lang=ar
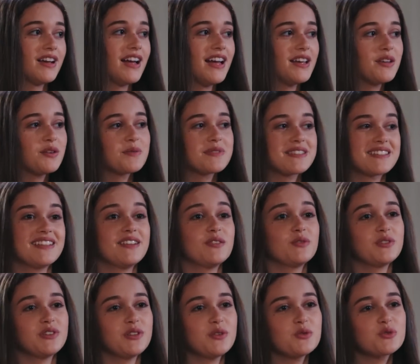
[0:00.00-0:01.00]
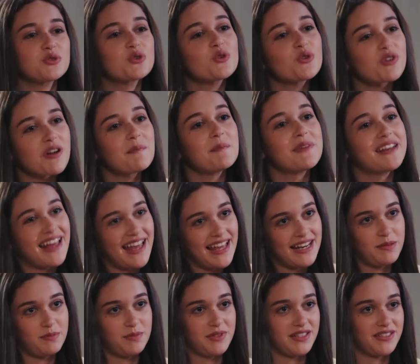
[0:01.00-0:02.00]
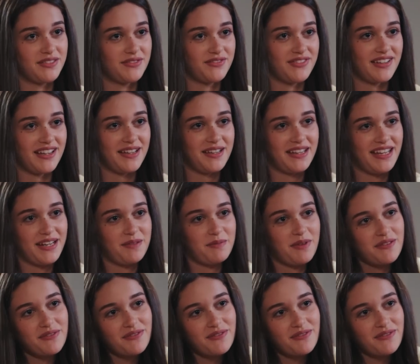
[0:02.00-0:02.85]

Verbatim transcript: ايوه بس انا قلت له شكرا من قلبي فيعني ما